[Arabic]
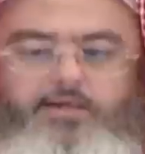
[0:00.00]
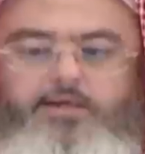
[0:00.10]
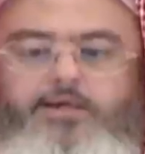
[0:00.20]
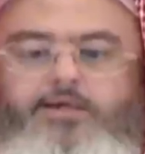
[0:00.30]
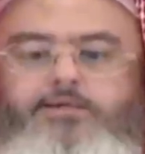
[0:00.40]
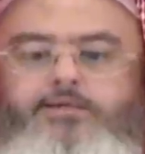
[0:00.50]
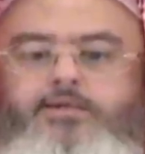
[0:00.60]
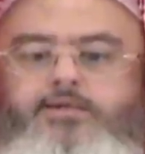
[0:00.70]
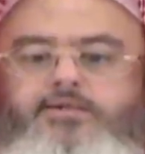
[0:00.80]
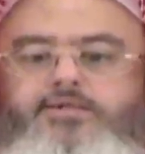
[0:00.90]
قال
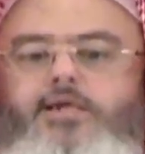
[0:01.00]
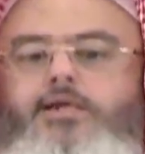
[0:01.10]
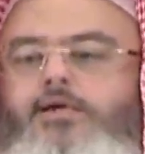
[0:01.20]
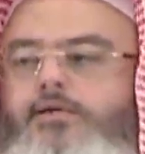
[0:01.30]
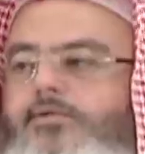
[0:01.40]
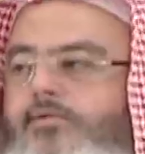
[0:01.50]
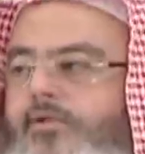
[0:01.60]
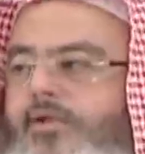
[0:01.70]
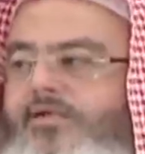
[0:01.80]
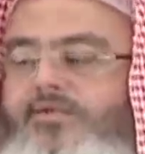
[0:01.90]
صلى
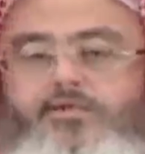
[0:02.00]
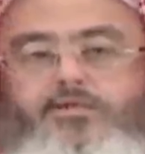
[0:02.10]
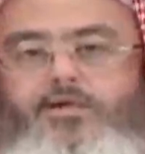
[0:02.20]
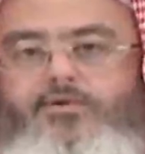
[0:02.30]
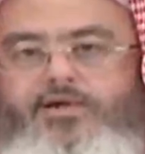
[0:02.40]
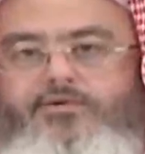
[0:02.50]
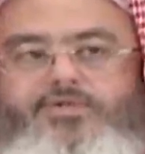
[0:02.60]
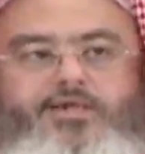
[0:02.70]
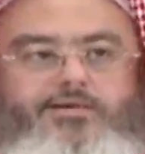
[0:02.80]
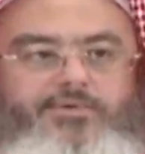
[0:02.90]
رسول الله صلى الله عليه
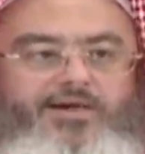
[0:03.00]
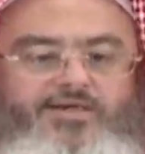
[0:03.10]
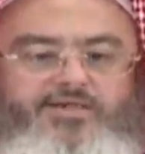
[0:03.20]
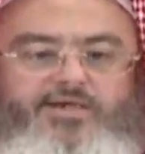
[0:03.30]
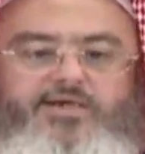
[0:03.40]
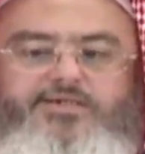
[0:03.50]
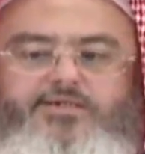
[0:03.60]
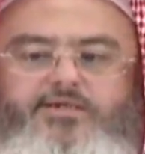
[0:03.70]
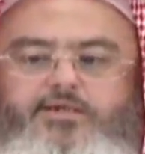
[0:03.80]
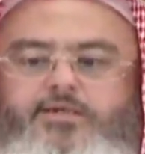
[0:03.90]
وسلم على
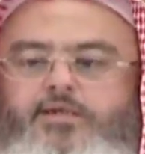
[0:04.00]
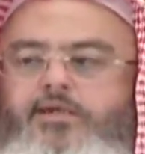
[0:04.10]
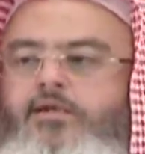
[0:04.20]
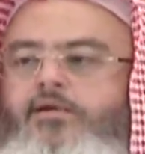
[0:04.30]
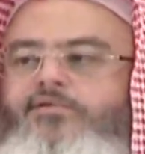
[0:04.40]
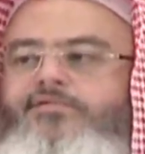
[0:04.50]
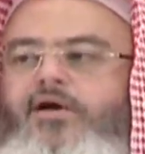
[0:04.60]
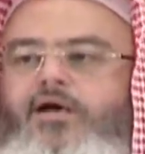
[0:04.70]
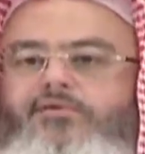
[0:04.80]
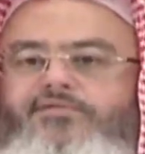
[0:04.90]
جنازة
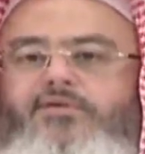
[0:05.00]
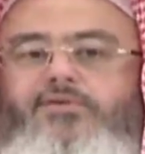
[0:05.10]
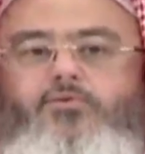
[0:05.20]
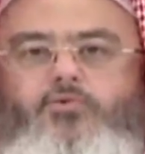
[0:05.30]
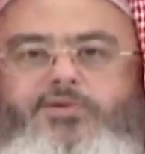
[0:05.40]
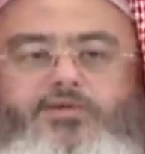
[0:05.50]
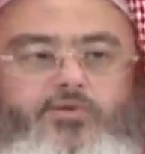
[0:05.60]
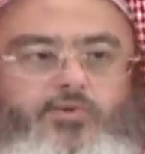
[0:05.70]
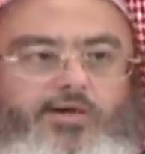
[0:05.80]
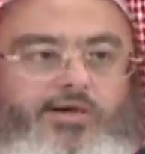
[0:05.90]
فحفظت من
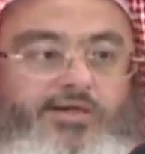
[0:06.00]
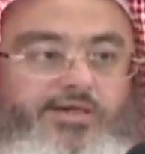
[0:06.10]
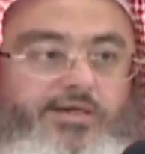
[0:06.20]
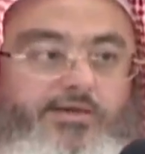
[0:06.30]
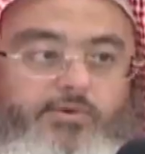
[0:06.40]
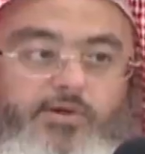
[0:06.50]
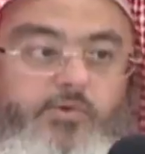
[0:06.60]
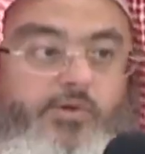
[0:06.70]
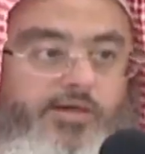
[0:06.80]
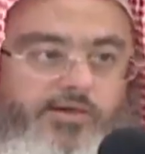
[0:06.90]
دعائه
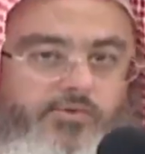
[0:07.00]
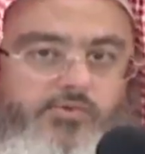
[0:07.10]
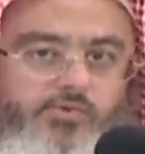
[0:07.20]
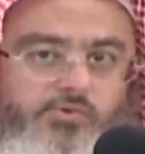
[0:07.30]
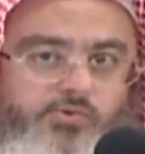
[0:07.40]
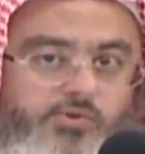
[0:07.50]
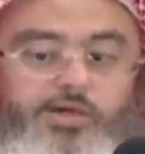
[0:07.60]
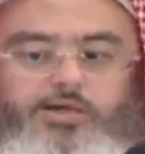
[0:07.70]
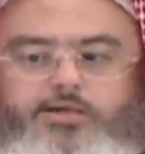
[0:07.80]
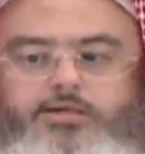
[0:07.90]
وهو
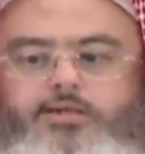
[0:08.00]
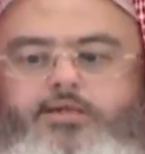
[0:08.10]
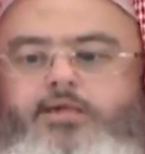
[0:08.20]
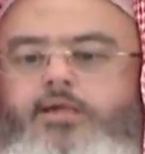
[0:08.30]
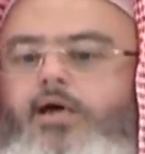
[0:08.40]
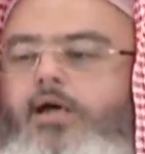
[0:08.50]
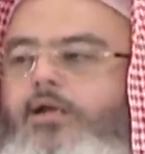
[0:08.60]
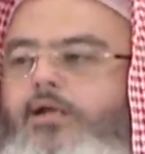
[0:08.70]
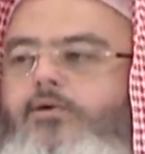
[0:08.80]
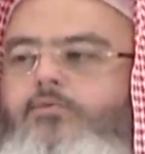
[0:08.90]
يقول
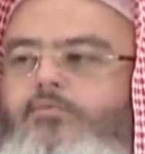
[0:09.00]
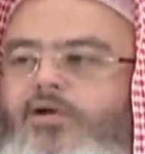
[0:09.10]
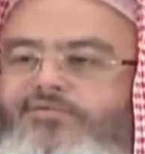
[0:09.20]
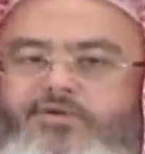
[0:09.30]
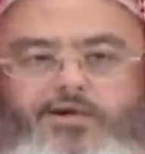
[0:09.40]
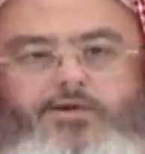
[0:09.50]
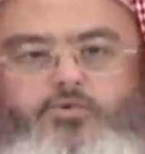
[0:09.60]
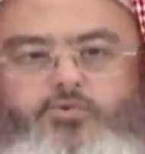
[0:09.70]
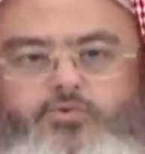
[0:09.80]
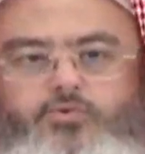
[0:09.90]
اللهم اغفر
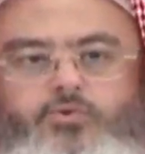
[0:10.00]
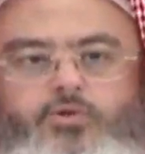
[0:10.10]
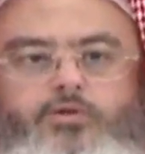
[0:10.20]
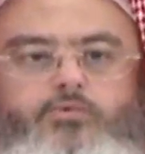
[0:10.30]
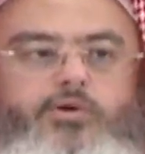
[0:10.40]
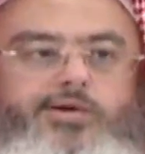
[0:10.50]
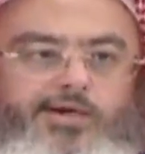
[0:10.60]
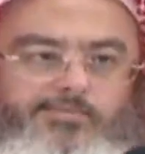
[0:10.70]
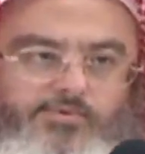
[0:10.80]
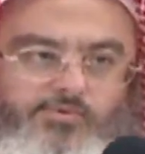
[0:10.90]
له
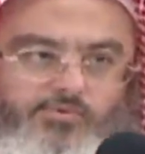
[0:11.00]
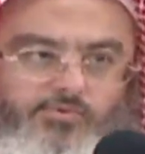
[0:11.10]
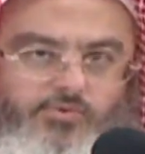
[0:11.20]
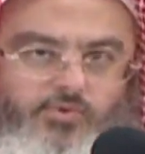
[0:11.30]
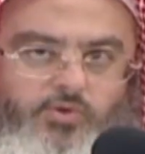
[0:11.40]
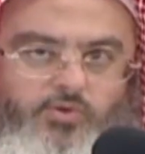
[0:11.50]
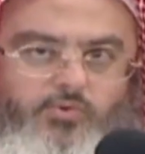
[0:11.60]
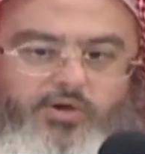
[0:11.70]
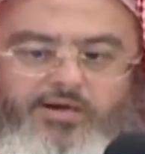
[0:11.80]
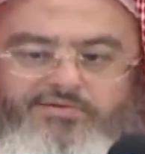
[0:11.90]
وارحمه
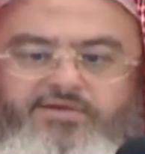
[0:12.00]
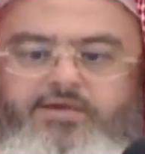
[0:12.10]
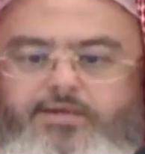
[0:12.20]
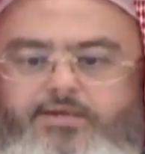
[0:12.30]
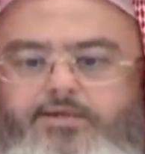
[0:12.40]
وعافه